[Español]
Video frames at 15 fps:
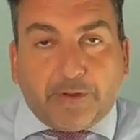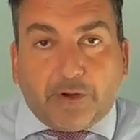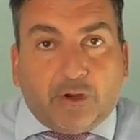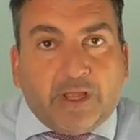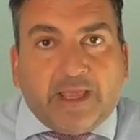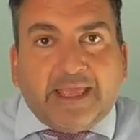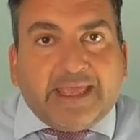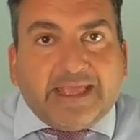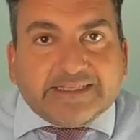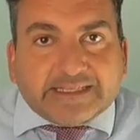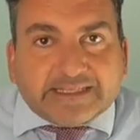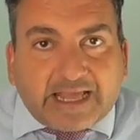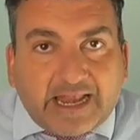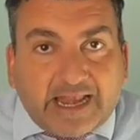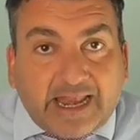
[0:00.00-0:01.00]
pero es que
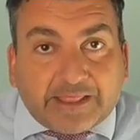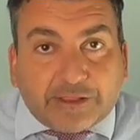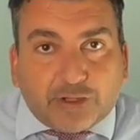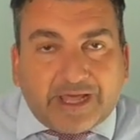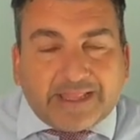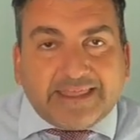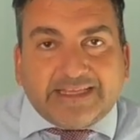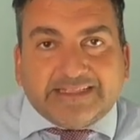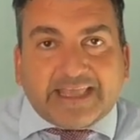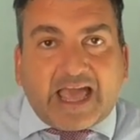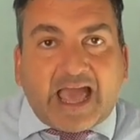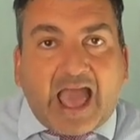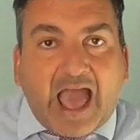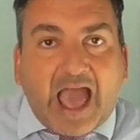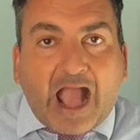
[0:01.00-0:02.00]
está, la ciudad
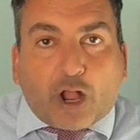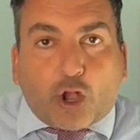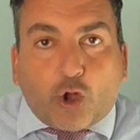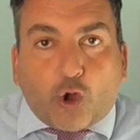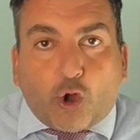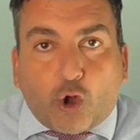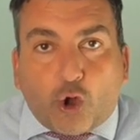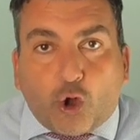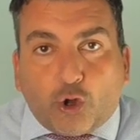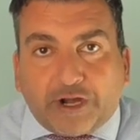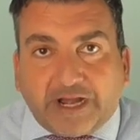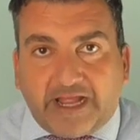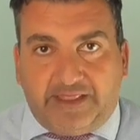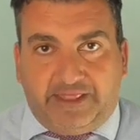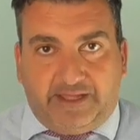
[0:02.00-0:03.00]
está
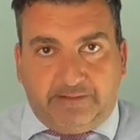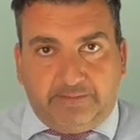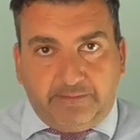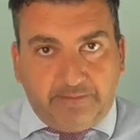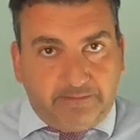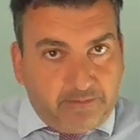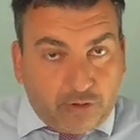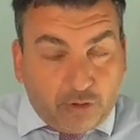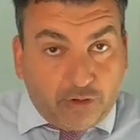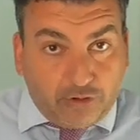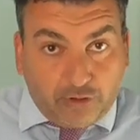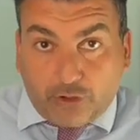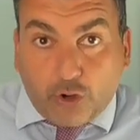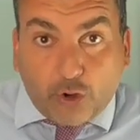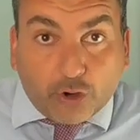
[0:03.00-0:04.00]
acojonada.
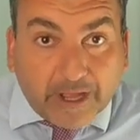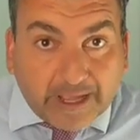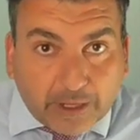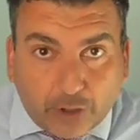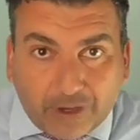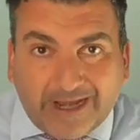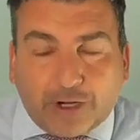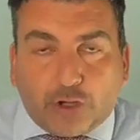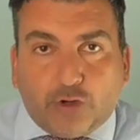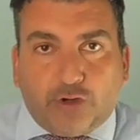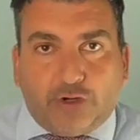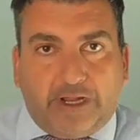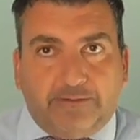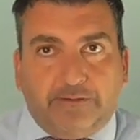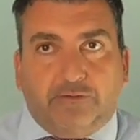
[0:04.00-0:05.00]
¿Con, Con el
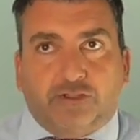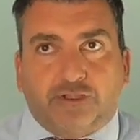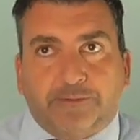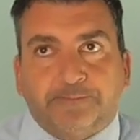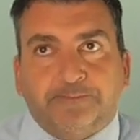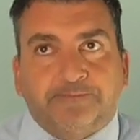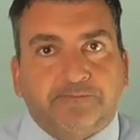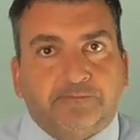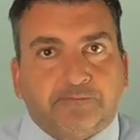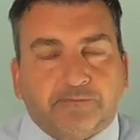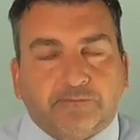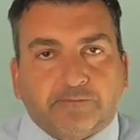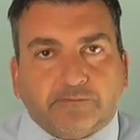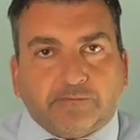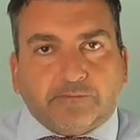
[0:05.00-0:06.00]
coronavirus.
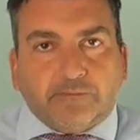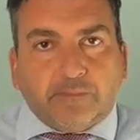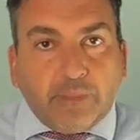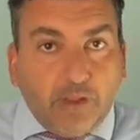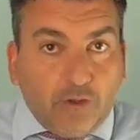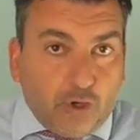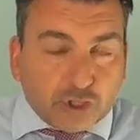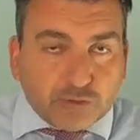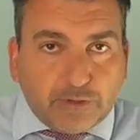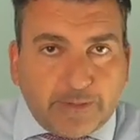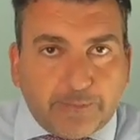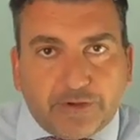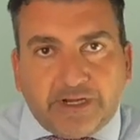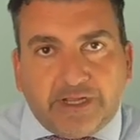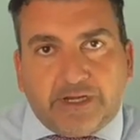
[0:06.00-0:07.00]
Os voy
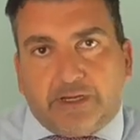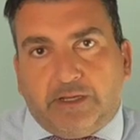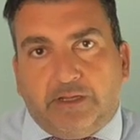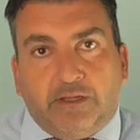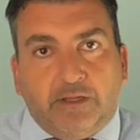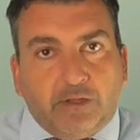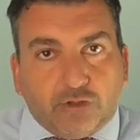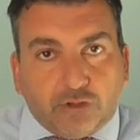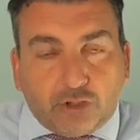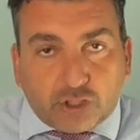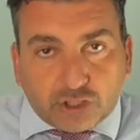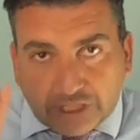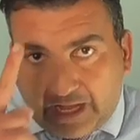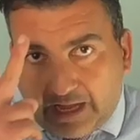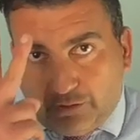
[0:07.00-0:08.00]
a poner
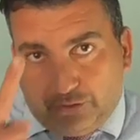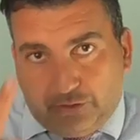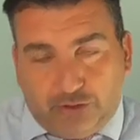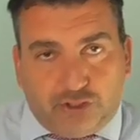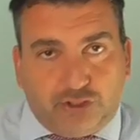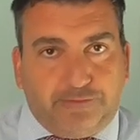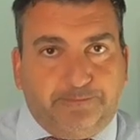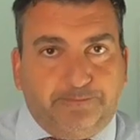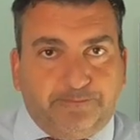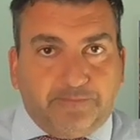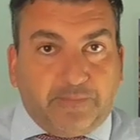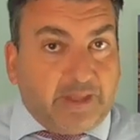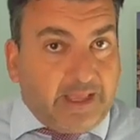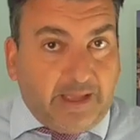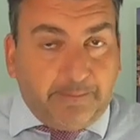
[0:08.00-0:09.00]
dos audios
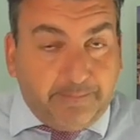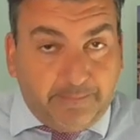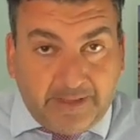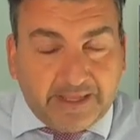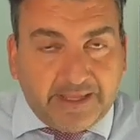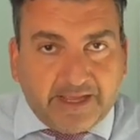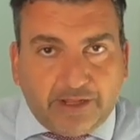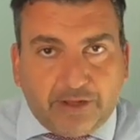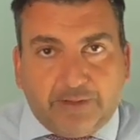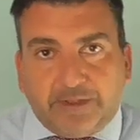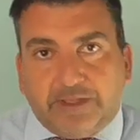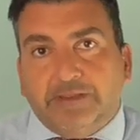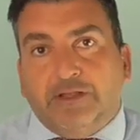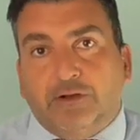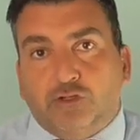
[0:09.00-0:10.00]
que me han llegado a
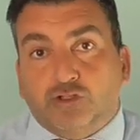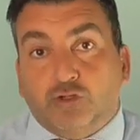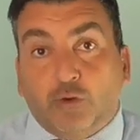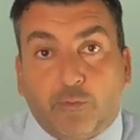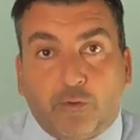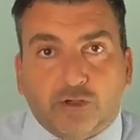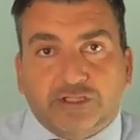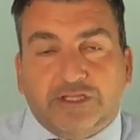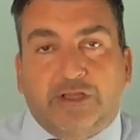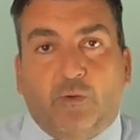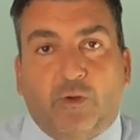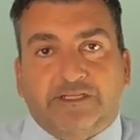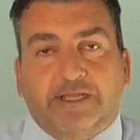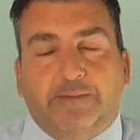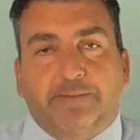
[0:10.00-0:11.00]
mí de los grupos de
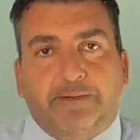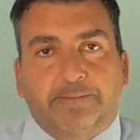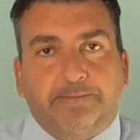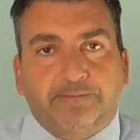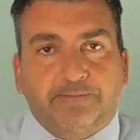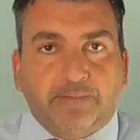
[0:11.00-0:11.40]
WhatsApp.